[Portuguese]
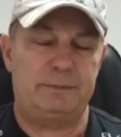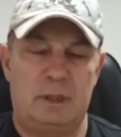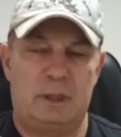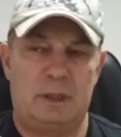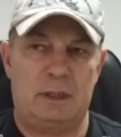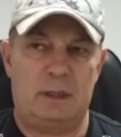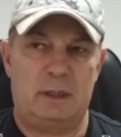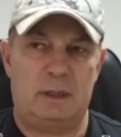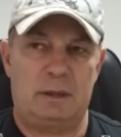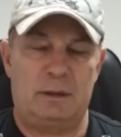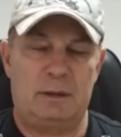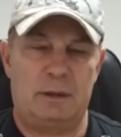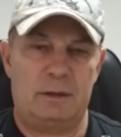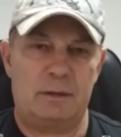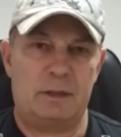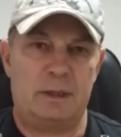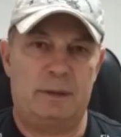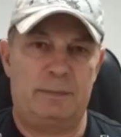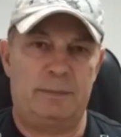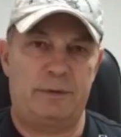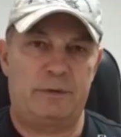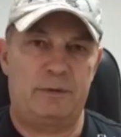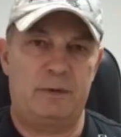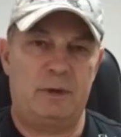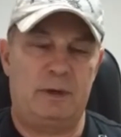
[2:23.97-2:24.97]
É, nós
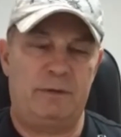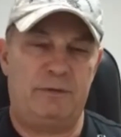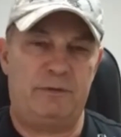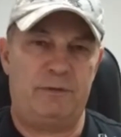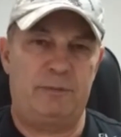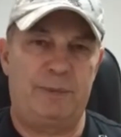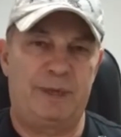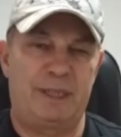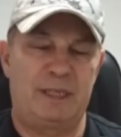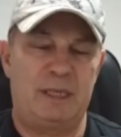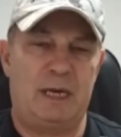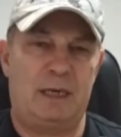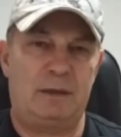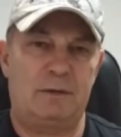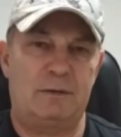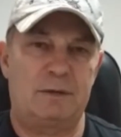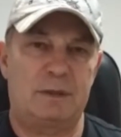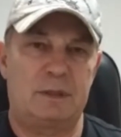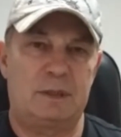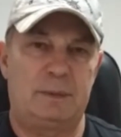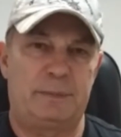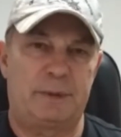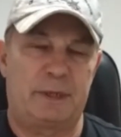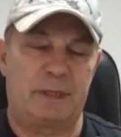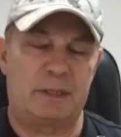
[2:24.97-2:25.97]
temos nove
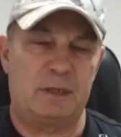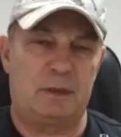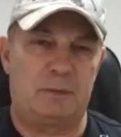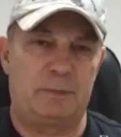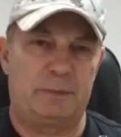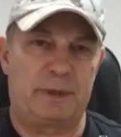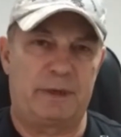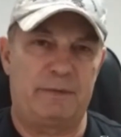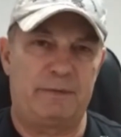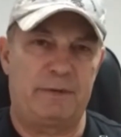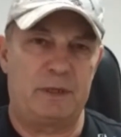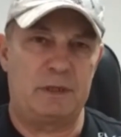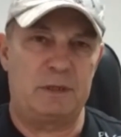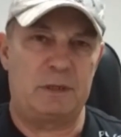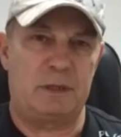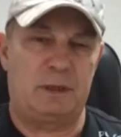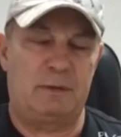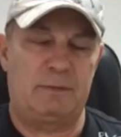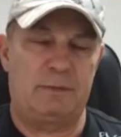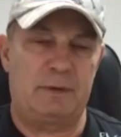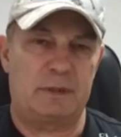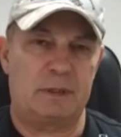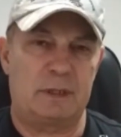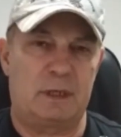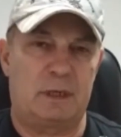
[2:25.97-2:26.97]
mandados de prisão
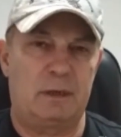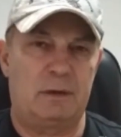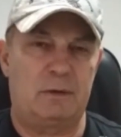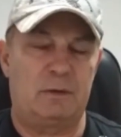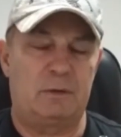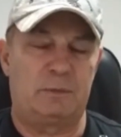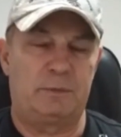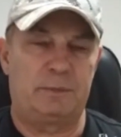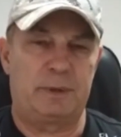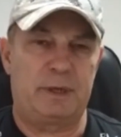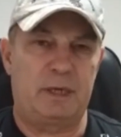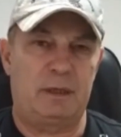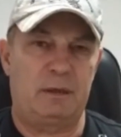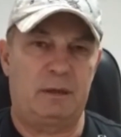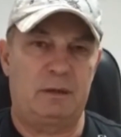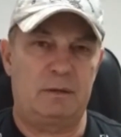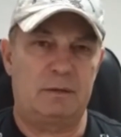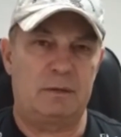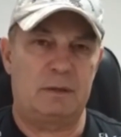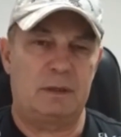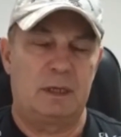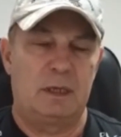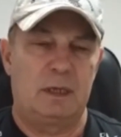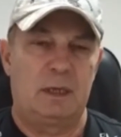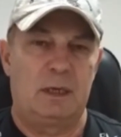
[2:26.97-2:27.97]
preventiva serem
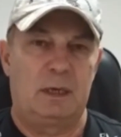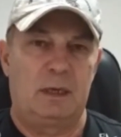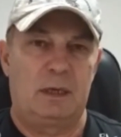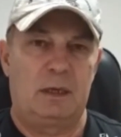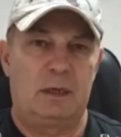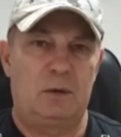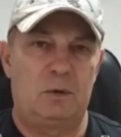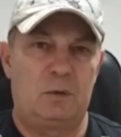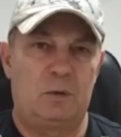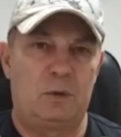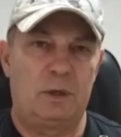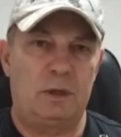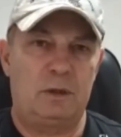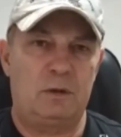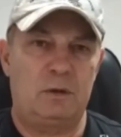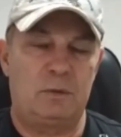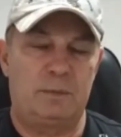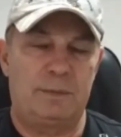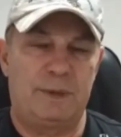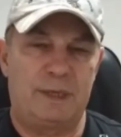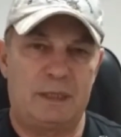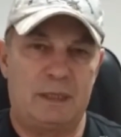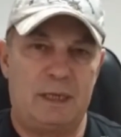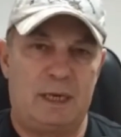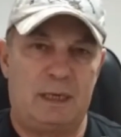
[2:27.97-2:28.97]
cumpridos e
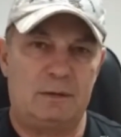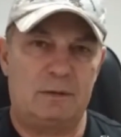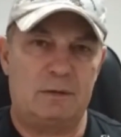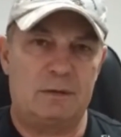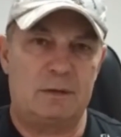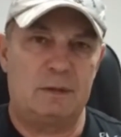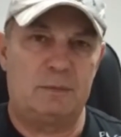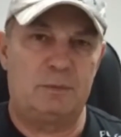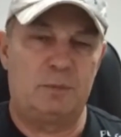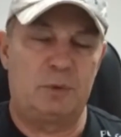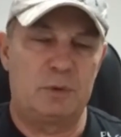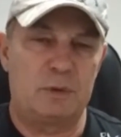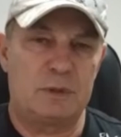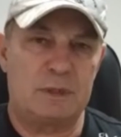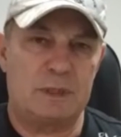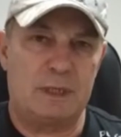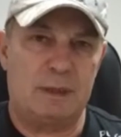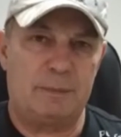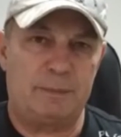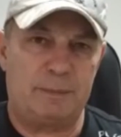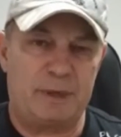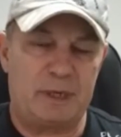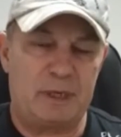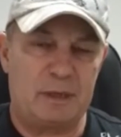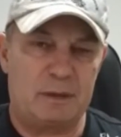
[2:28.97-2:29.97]
oito mandados de busca
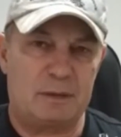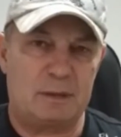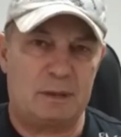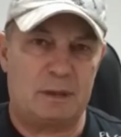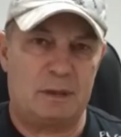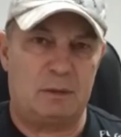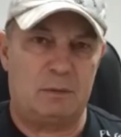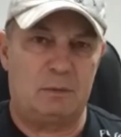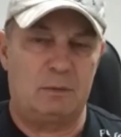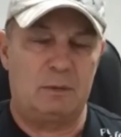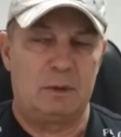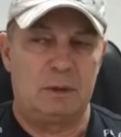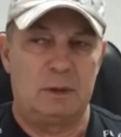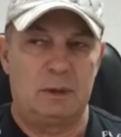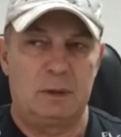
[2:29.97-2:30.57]
e apreensão.